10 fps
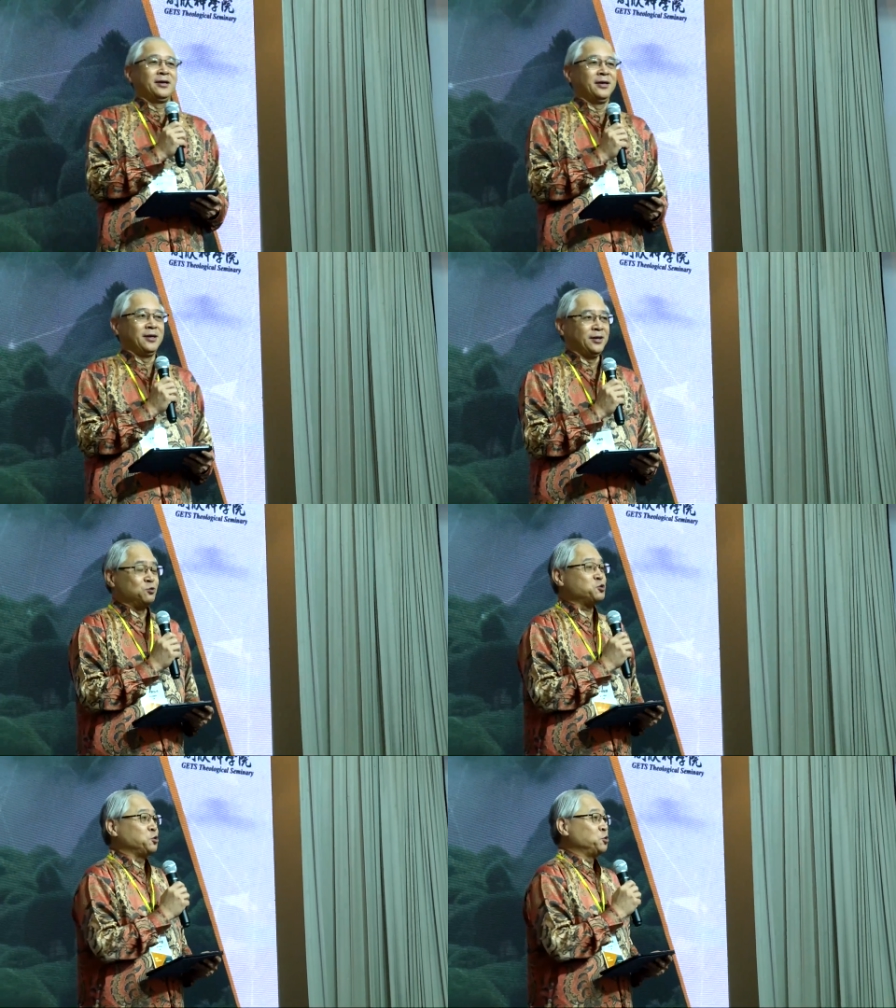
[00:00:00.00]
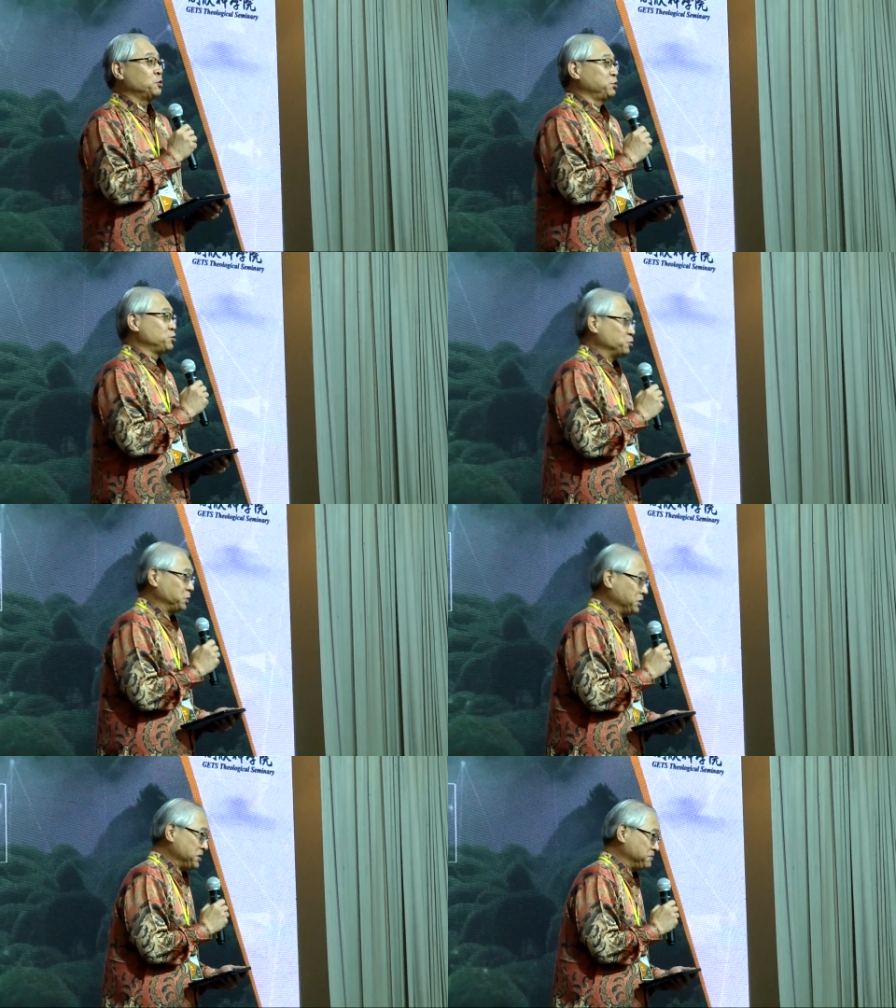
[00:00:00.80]
有许多不足的
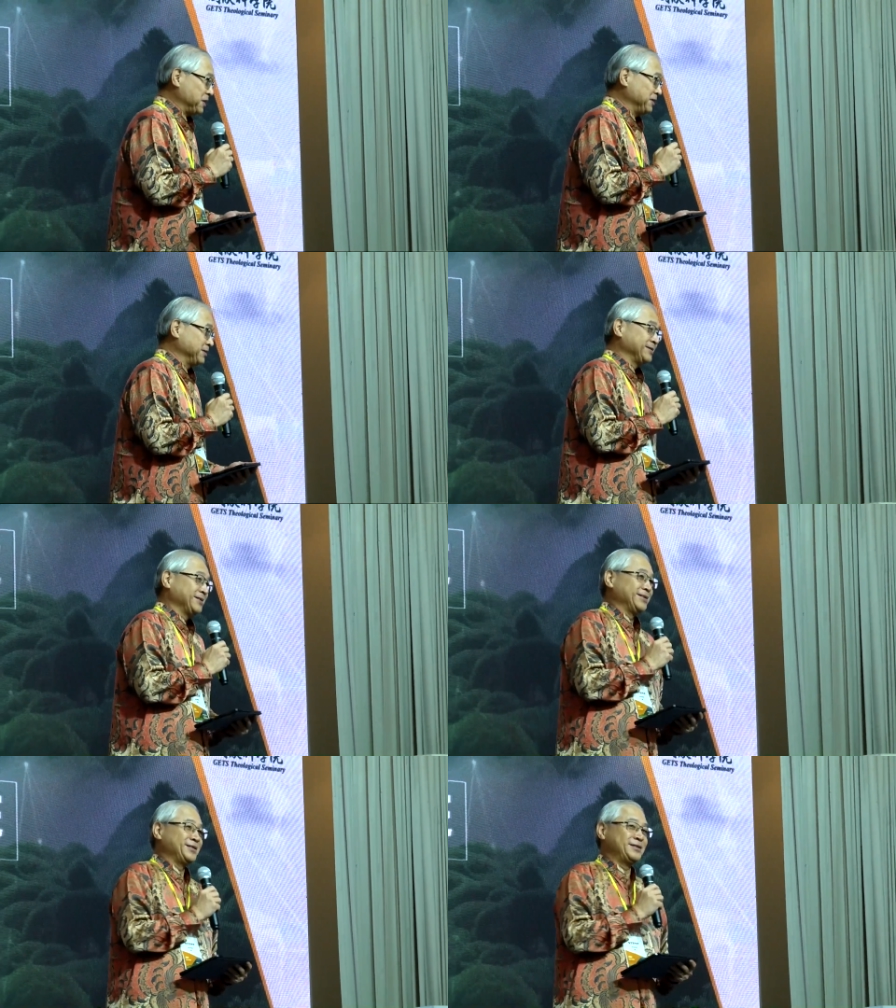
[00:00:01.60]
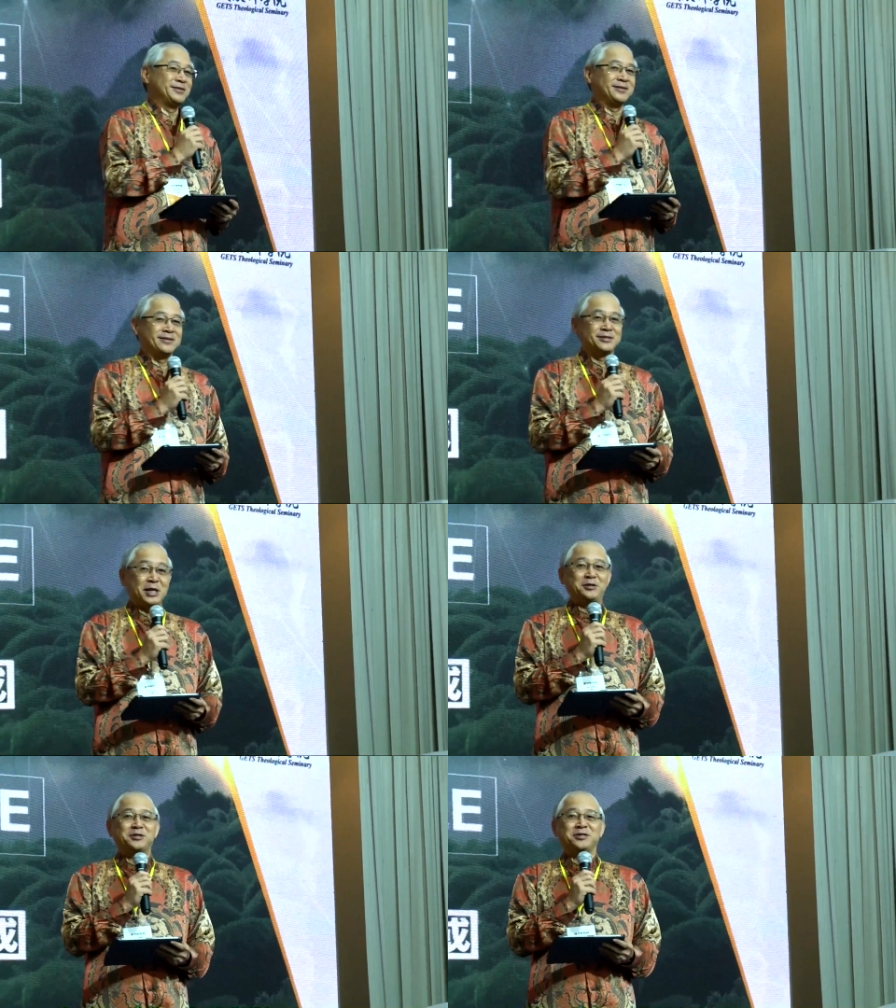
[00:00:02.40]
地方，在
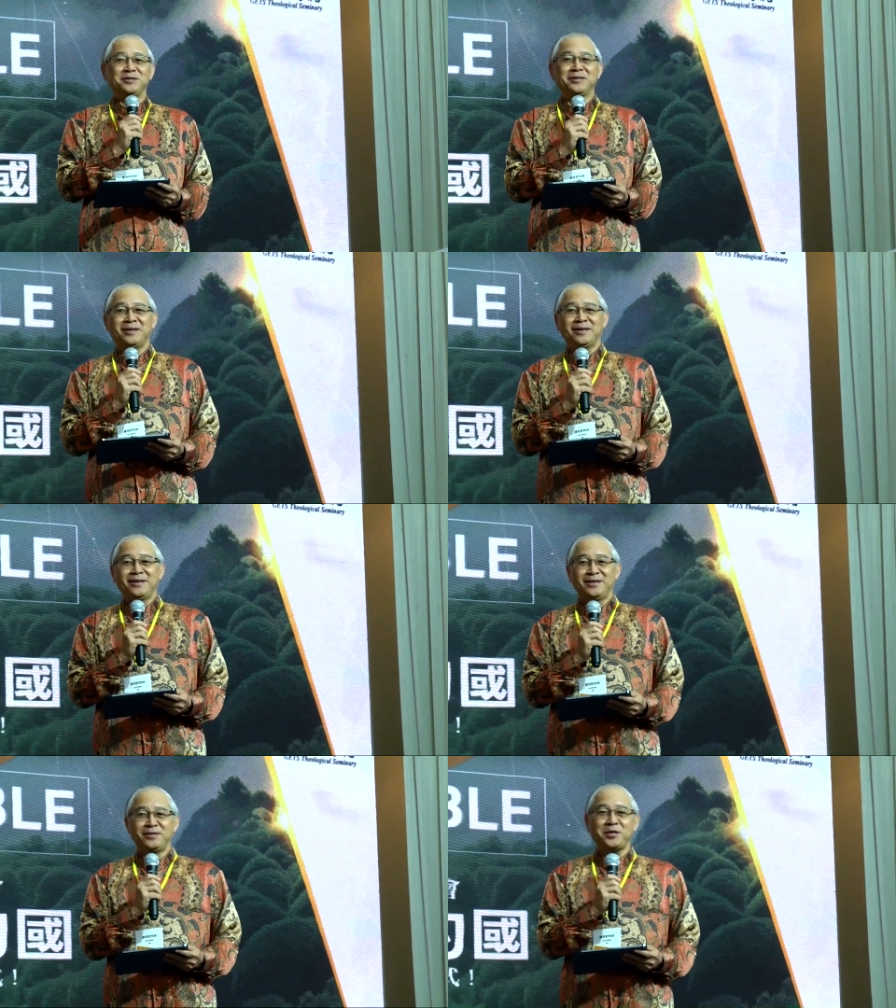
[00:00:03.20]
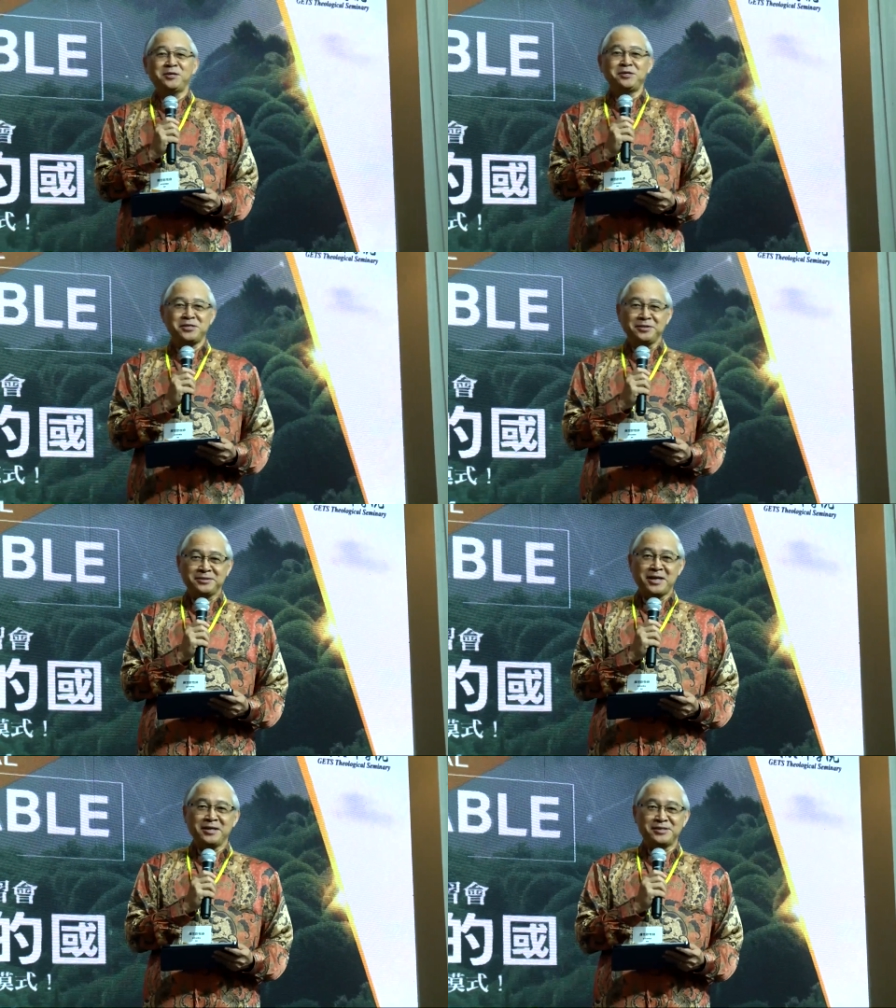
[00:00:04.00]
此先请
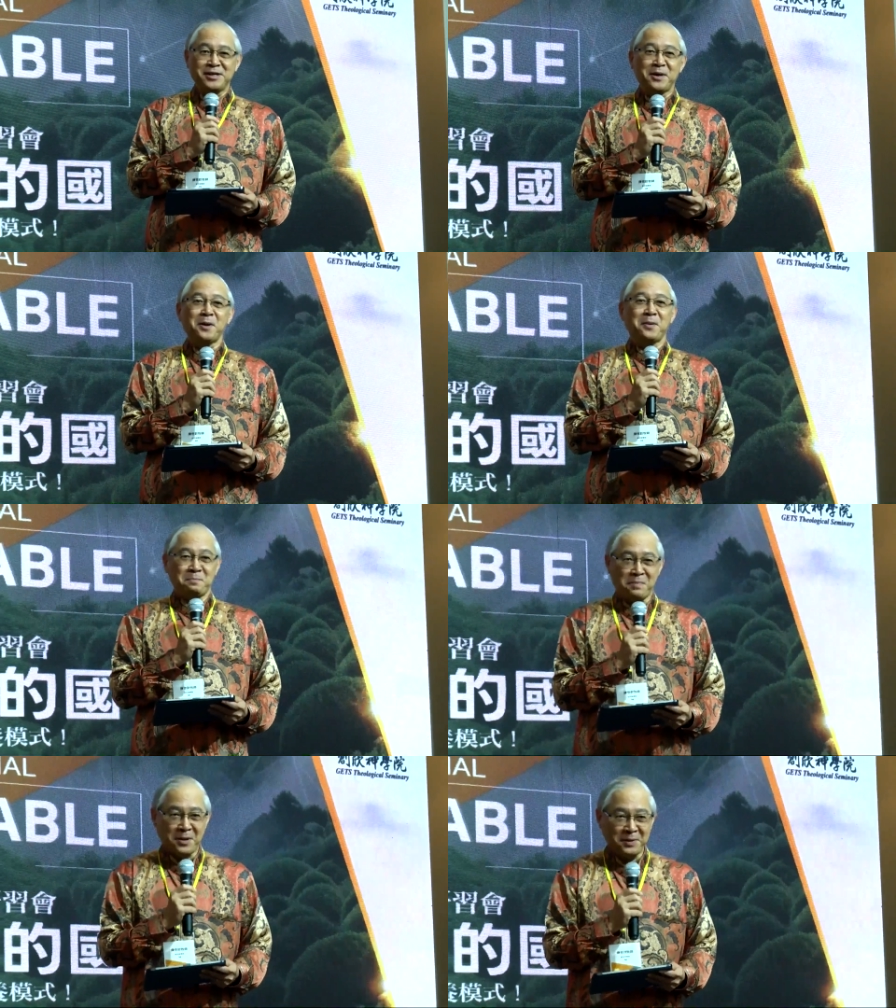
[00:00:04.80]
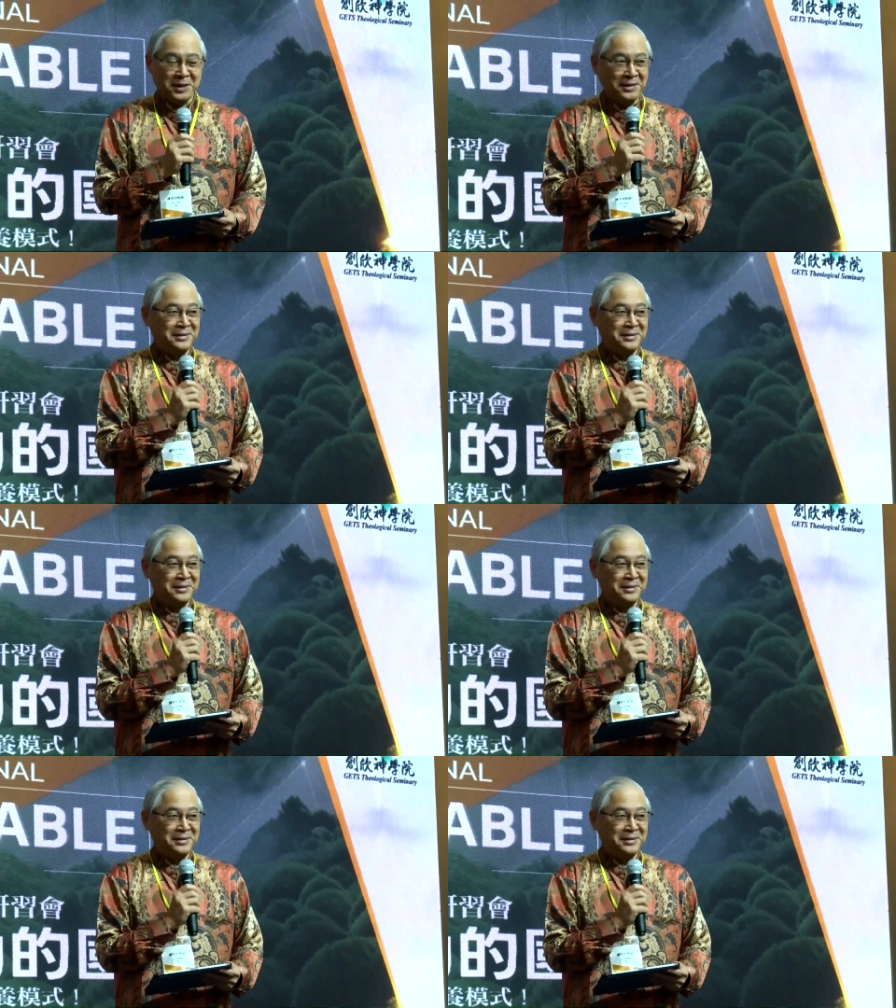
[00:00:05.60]
大家包涵。